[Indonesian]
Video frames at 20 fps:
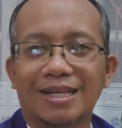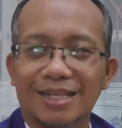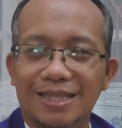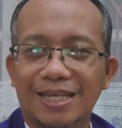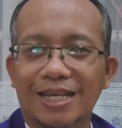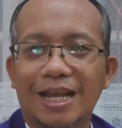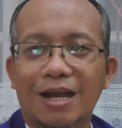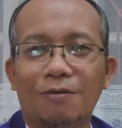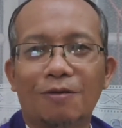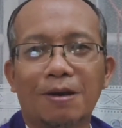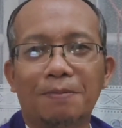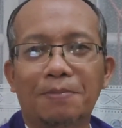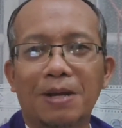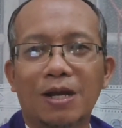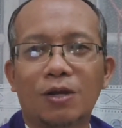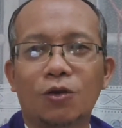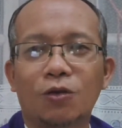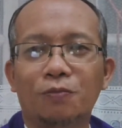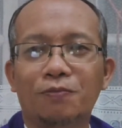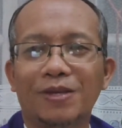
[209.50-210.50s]
ketika
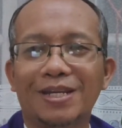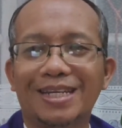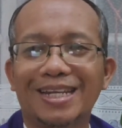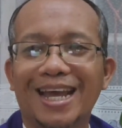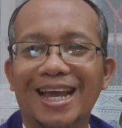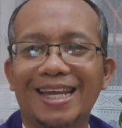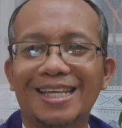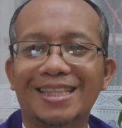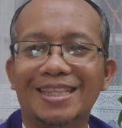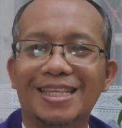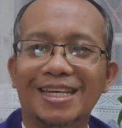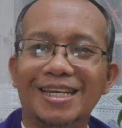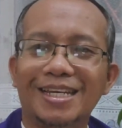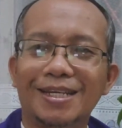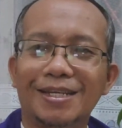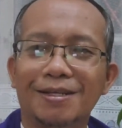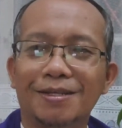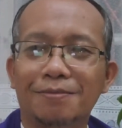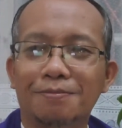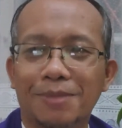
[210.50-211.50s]
wabah COVID-19
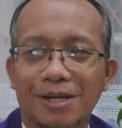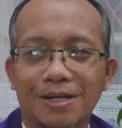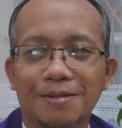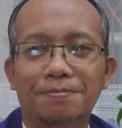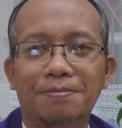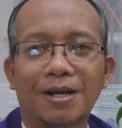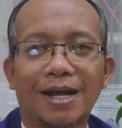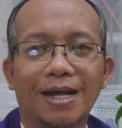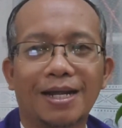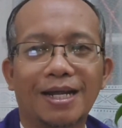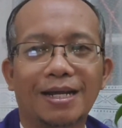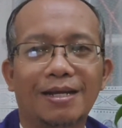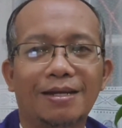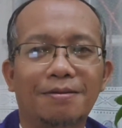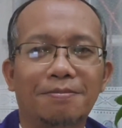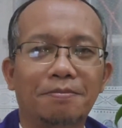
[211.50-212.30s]
merebak,